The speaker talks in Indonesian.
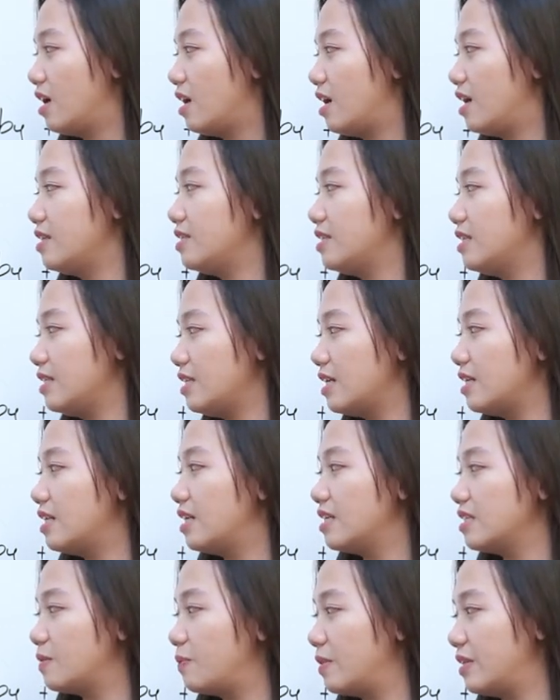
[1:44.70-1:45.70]
Hasilnya
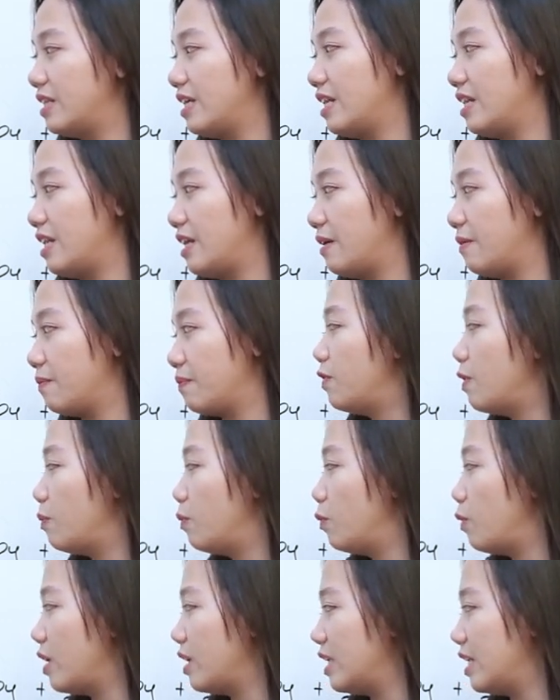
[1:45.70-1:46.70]
adalah seperti ini.
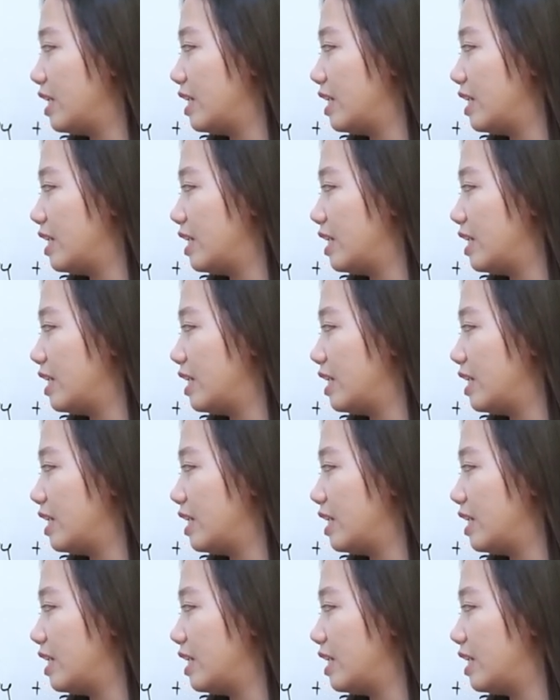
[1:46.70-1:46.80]
Verb 1